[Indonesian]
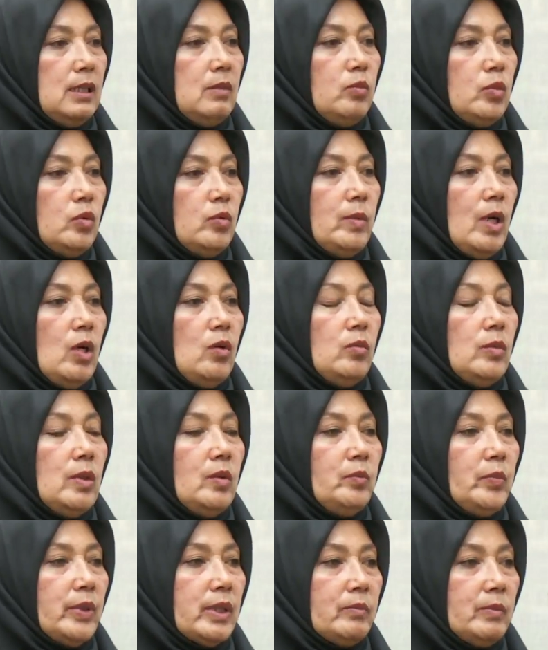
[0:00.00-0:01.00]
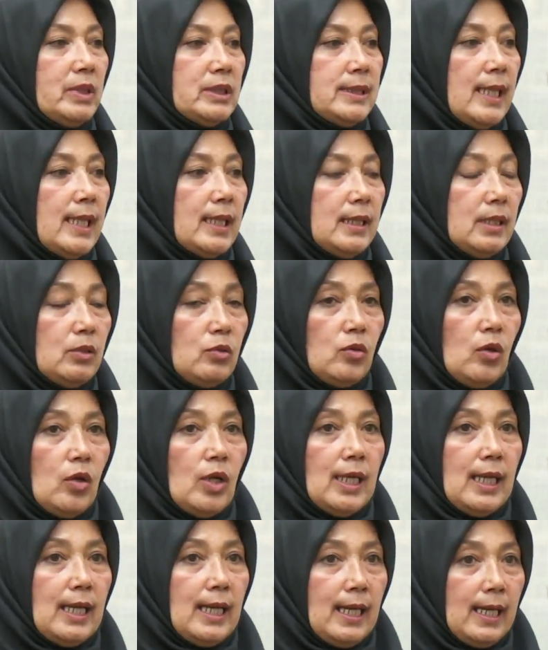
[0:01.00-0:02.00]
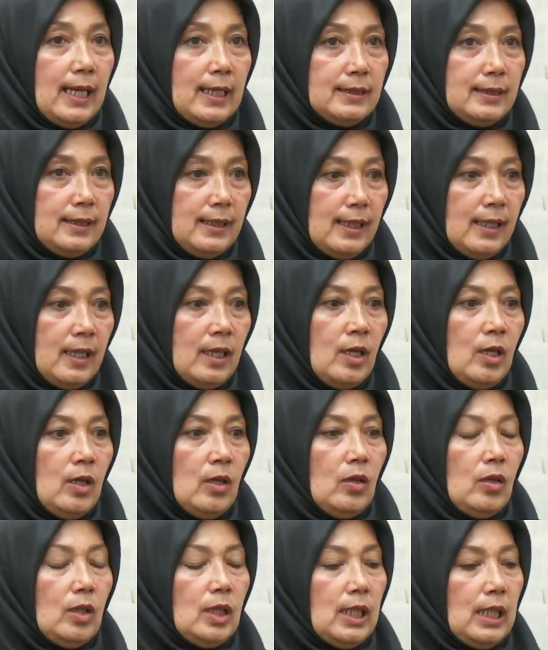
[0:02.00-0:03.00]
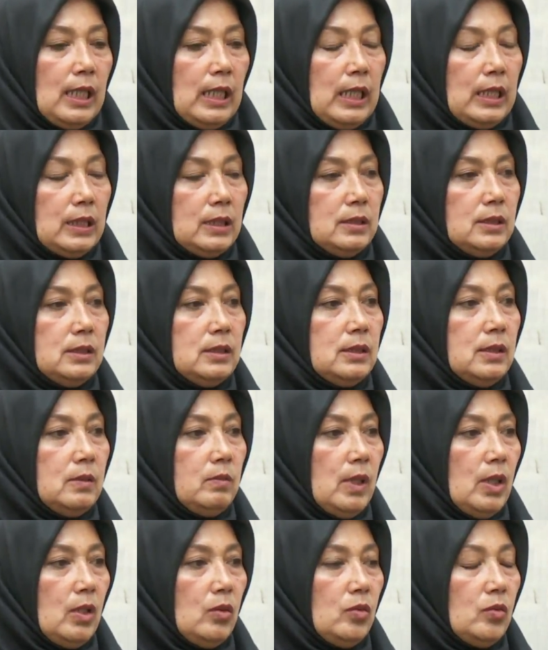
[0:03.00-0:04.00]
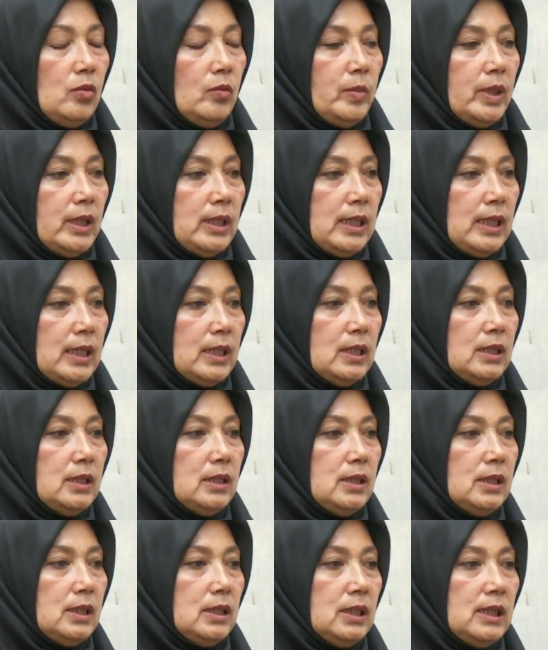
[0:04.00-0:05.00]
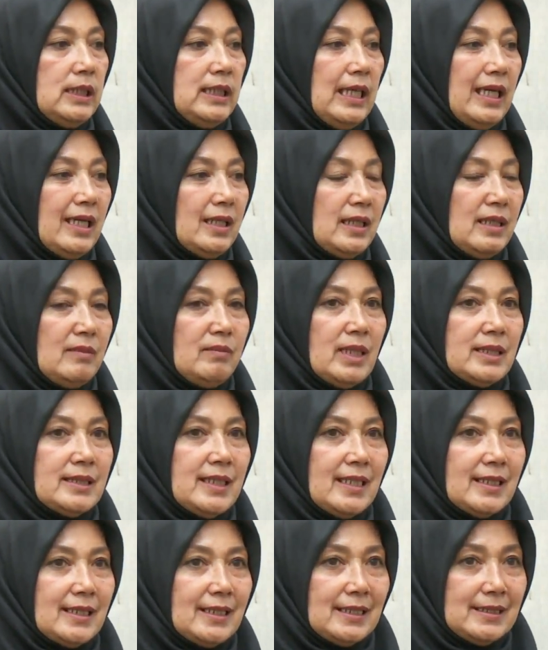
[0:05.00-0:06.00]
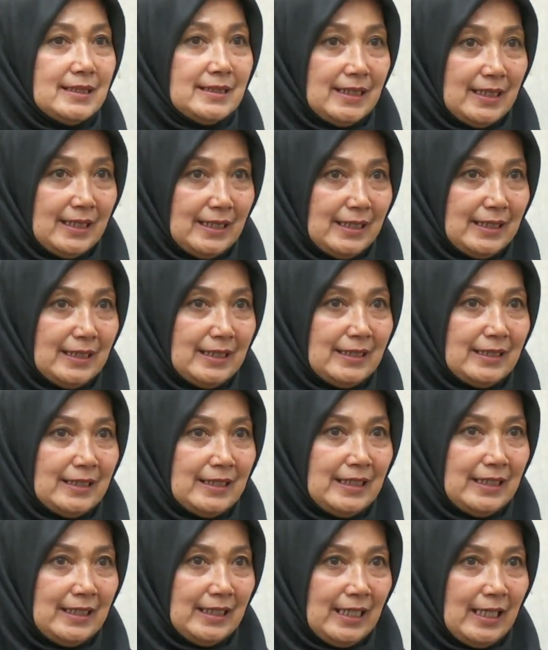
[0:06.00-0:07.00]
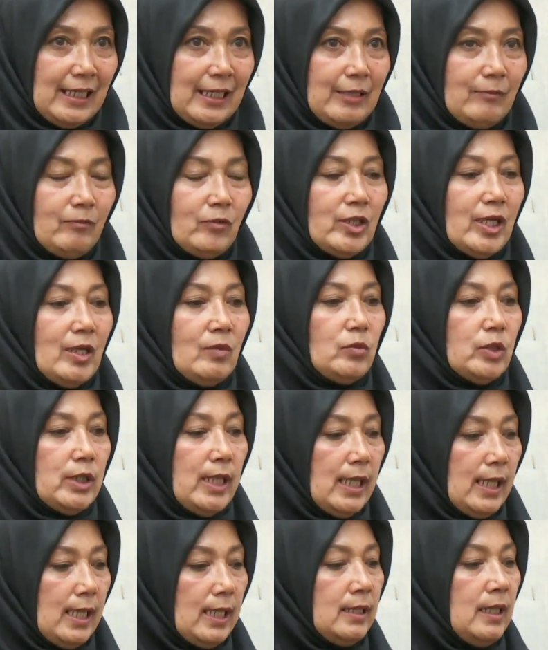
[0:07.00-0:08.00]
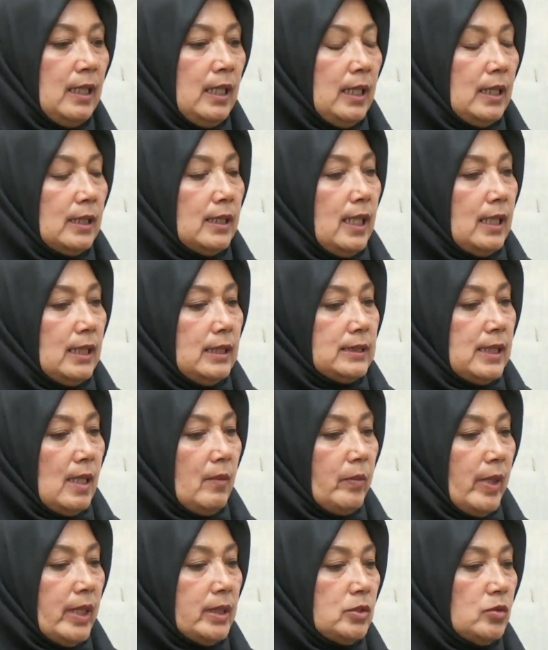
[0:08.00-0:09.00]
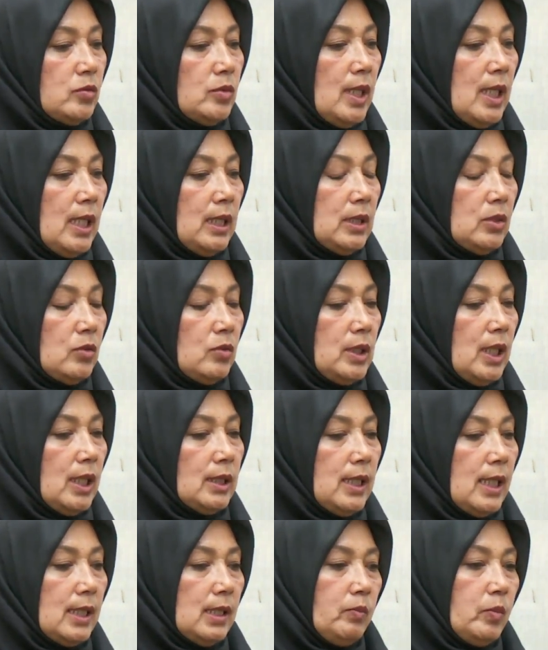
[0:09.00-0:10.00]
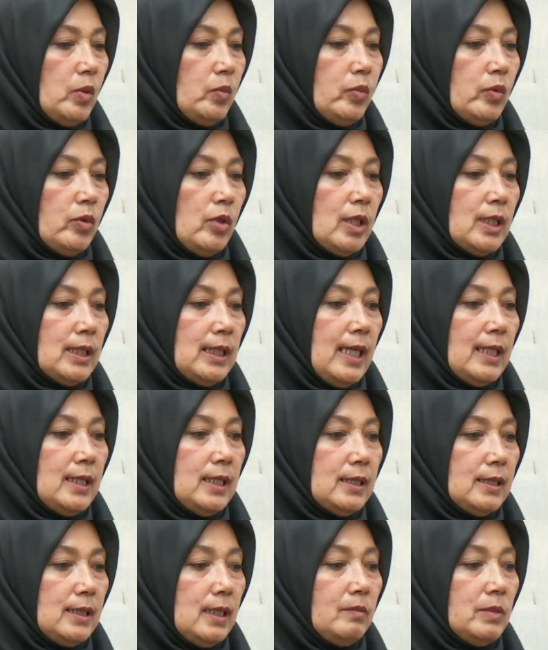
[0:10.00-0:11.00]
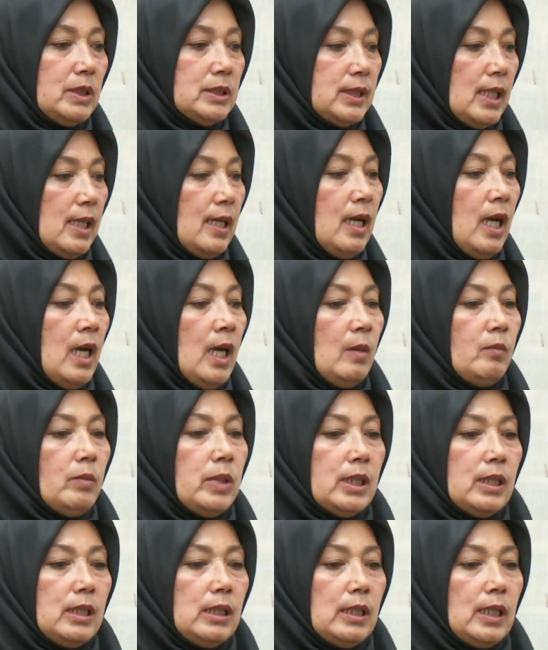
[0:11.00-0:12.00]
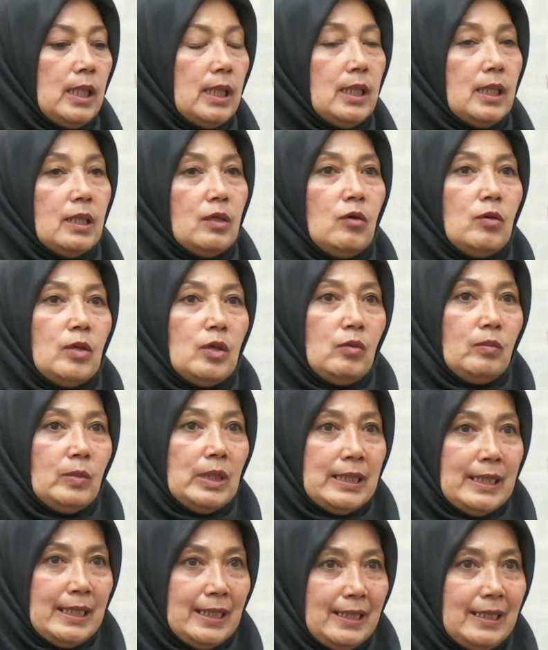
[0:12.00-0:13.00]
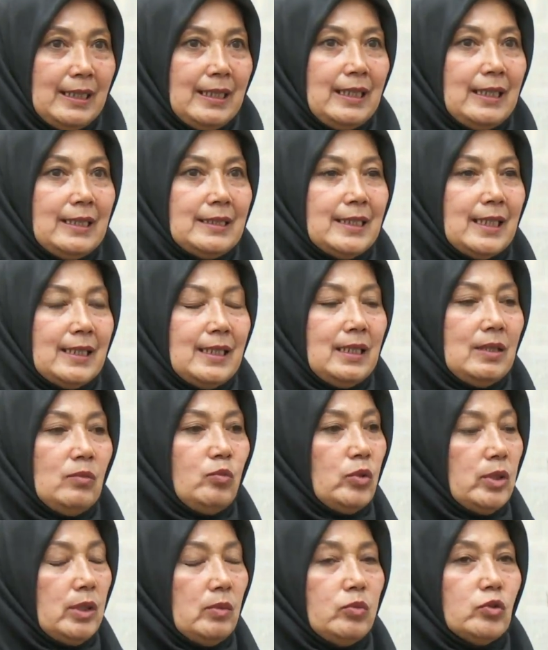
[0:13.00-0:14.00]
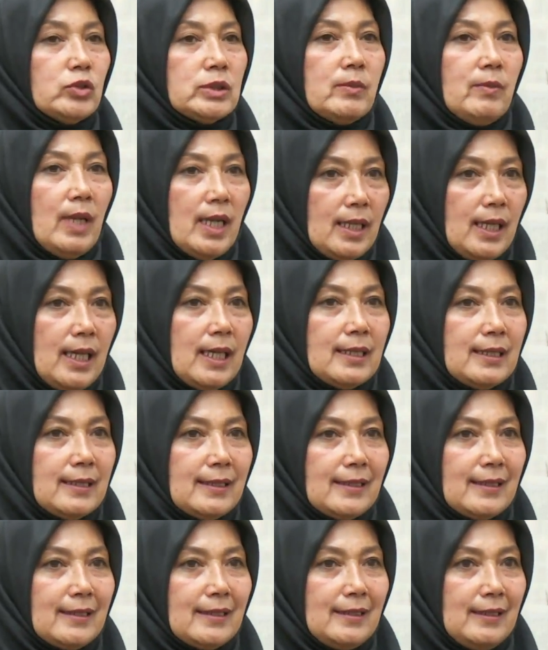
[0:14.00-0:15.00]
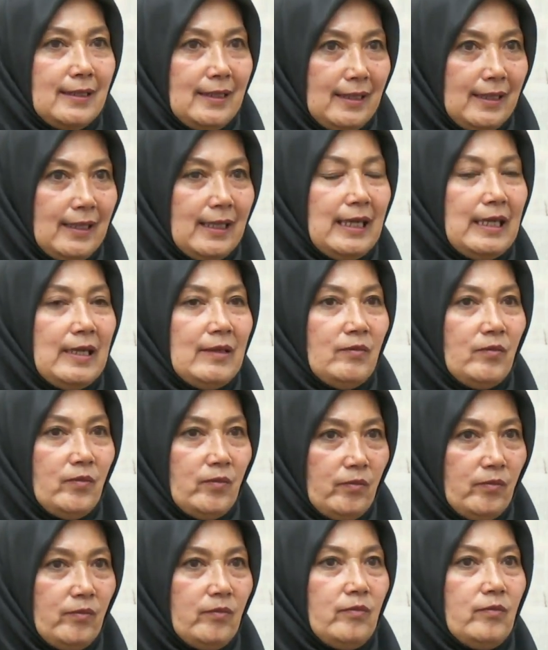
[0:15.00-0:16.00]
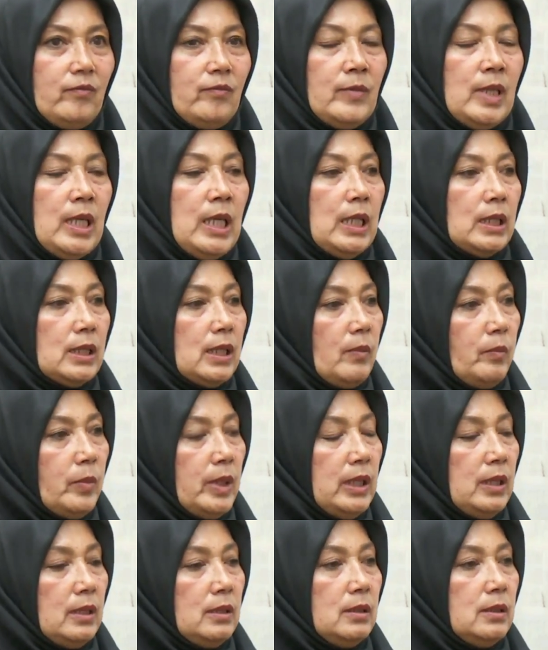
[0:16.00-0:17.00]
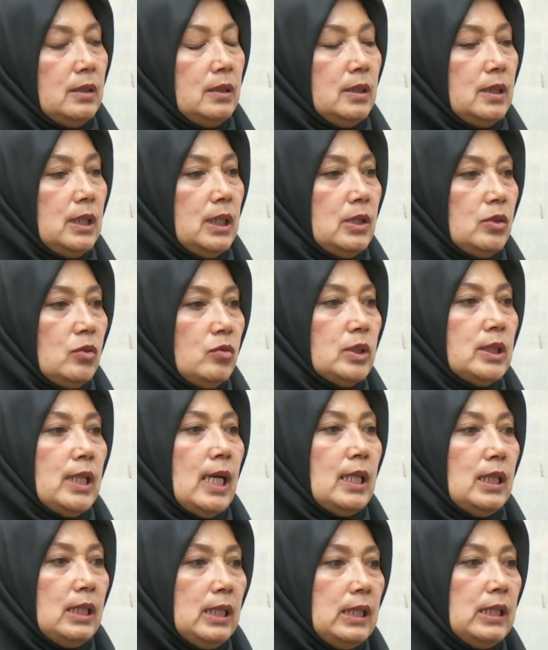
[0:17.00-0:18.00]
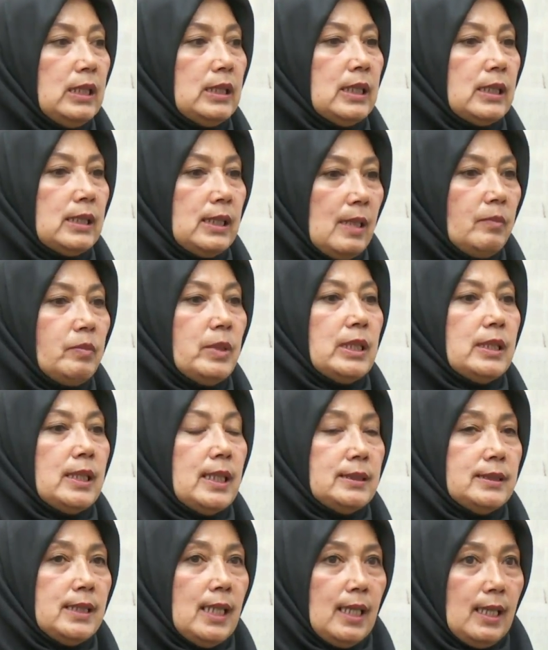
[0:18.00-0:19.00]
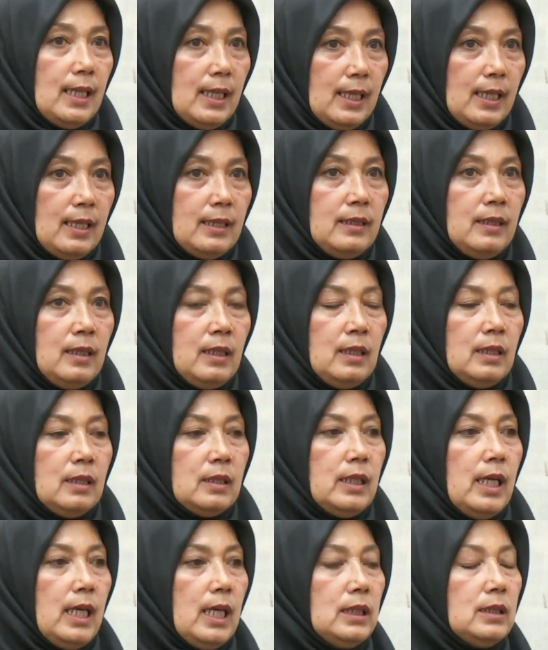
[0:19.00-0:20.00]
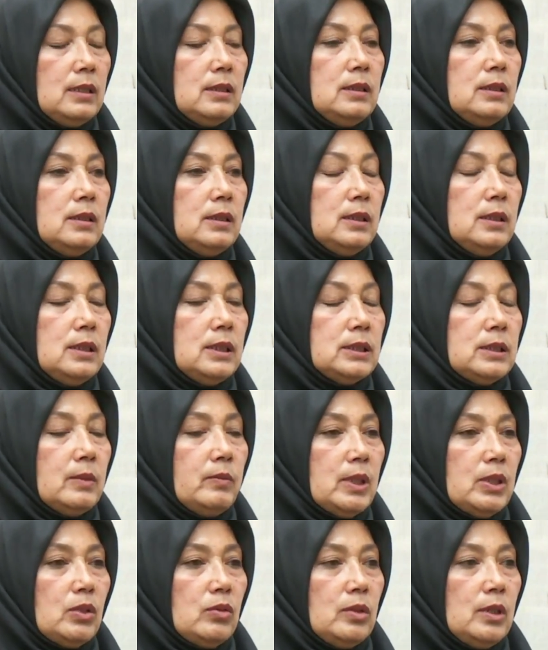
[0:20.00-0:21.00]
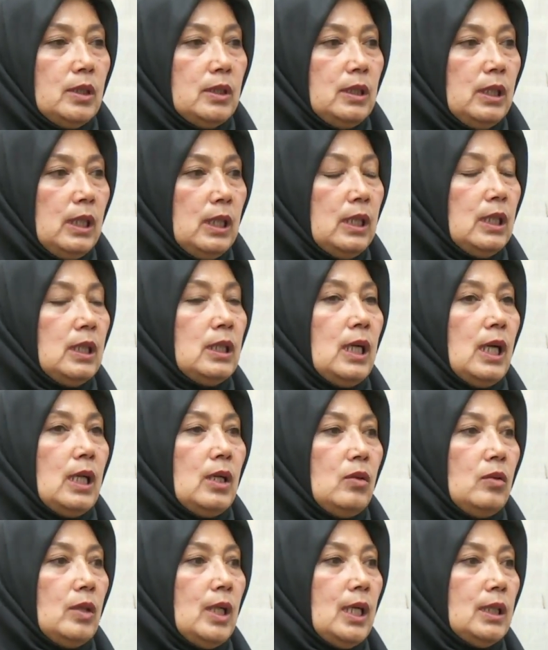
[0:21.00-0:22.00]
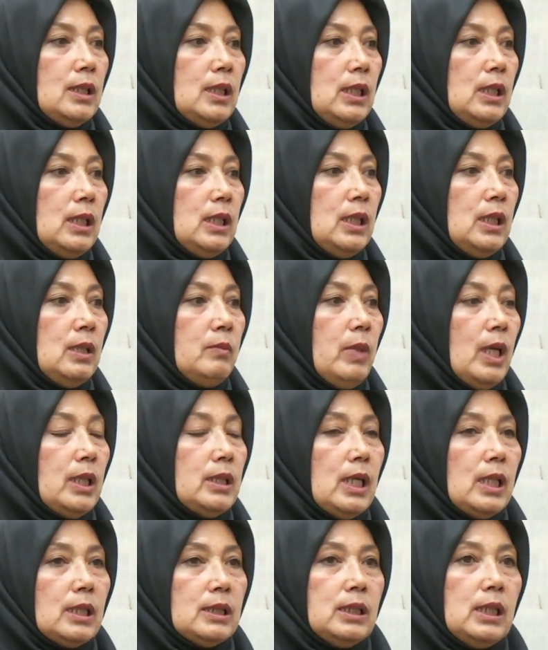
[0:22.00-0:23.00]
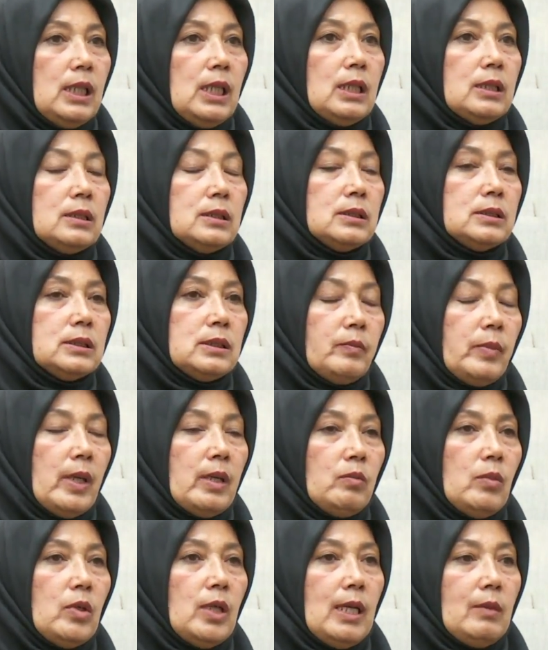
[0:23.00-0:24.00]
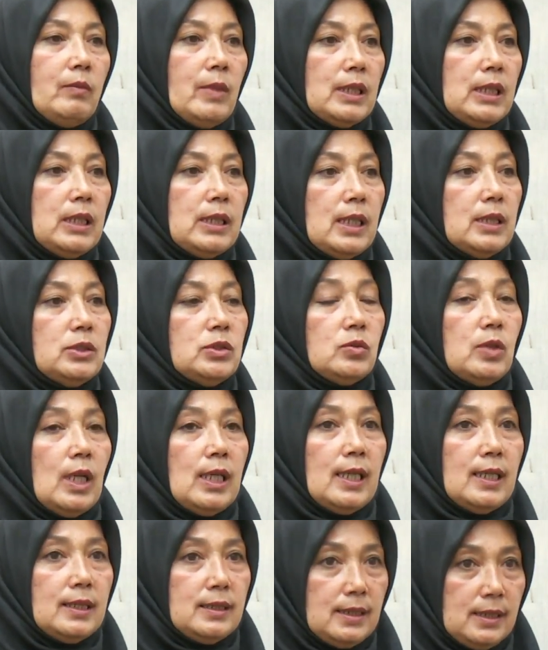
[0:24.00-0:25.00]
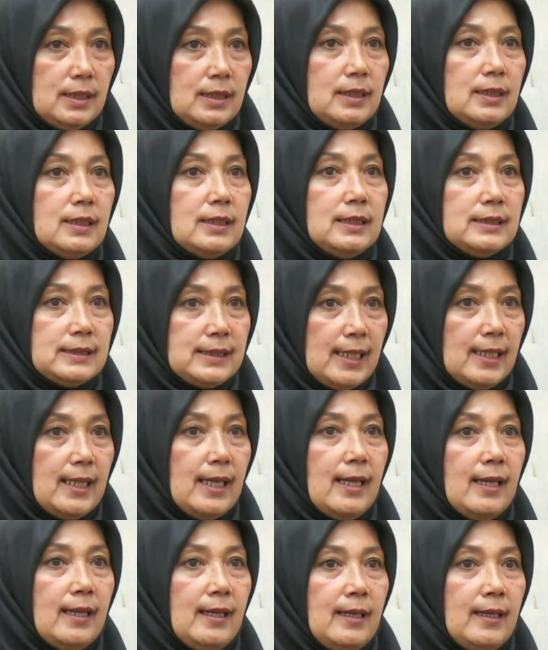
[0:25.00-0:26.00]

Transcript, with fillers: ibu mau memperbesar itu olahan ya, olahan e, mau bikin e, yang kemasan kecil ya. Mudah-mudahan dari sampah juga itu yang dari pupuk organiknya bisa bernilai ekonomi tinggi. Jadi ibu-ibu semangat. Iya, mm -mm. tapi e, itu tani tetap kita jalan dan e, sebetulnya kalau lagi banyak yang sepak bola mah kita jualan di di sana